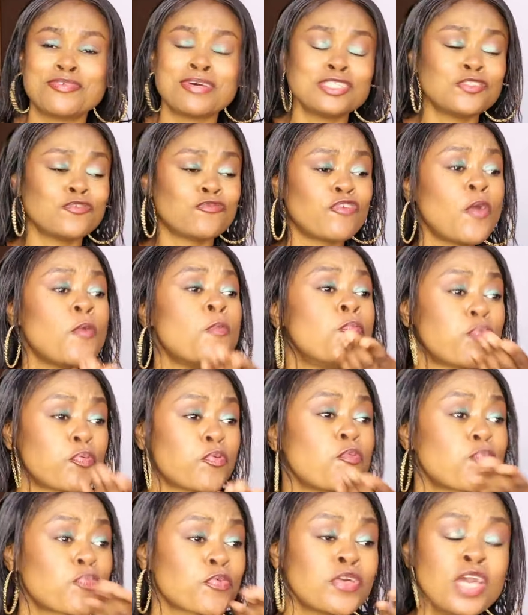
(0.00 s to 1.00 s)
Pourquoi tu fais,
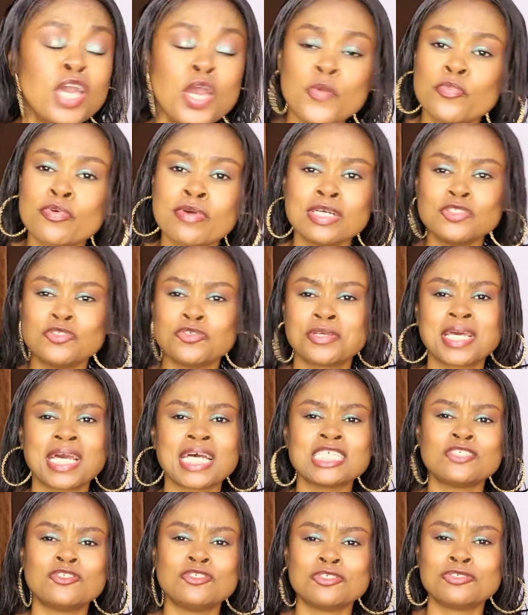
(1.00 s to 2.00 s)
pourquoi tu
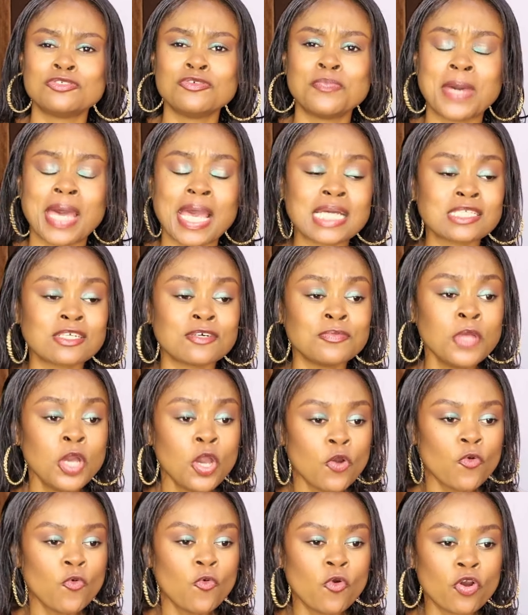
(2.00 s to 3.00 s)
craches dessus par exemple
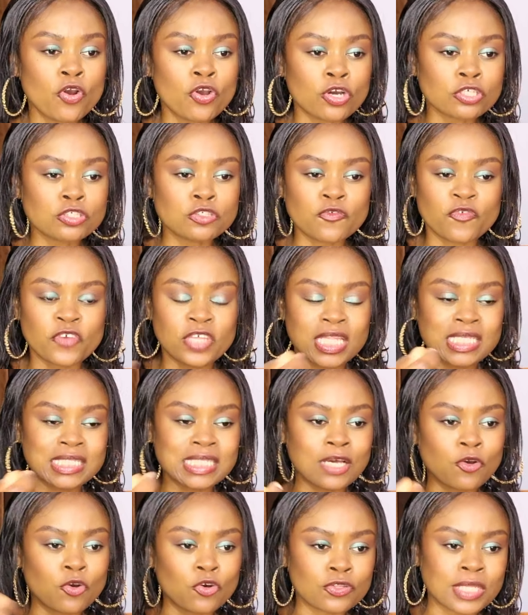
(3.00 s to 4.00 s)
Ou encore tu fais
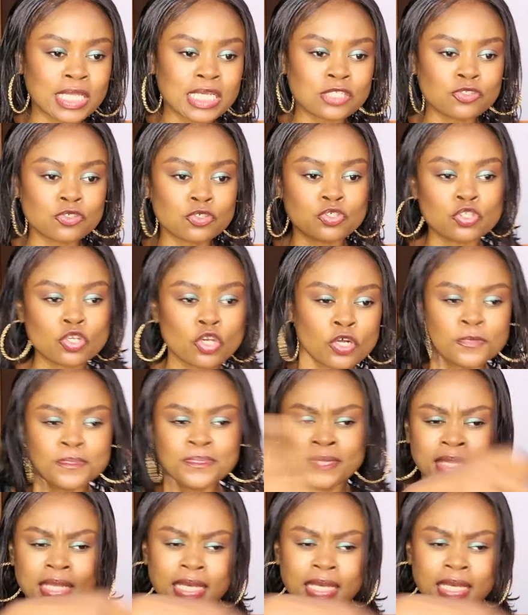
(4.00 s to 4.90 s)
des incantations genre,